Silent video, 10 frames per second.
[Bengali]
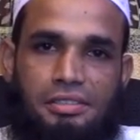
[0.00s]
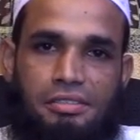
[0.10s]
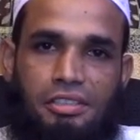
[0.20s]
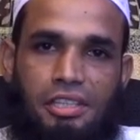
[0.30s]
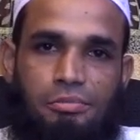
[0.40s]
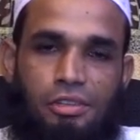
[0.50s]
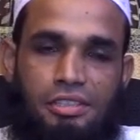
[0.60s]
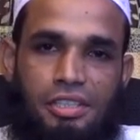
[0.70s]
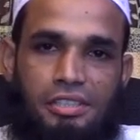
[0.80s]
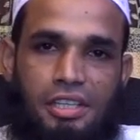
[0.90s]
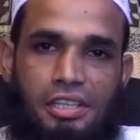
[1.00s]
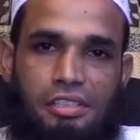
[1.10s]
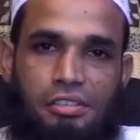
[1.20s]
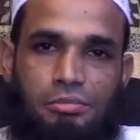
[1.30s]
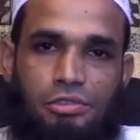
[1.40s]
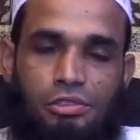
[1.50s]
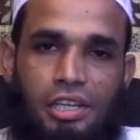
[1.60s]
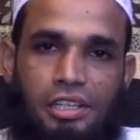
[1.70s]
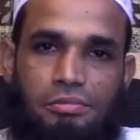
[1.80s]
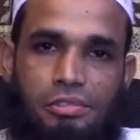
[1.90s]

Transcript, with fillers: তথা ইবনু হাজার আসকালানি রহমতুল্লাহ আলী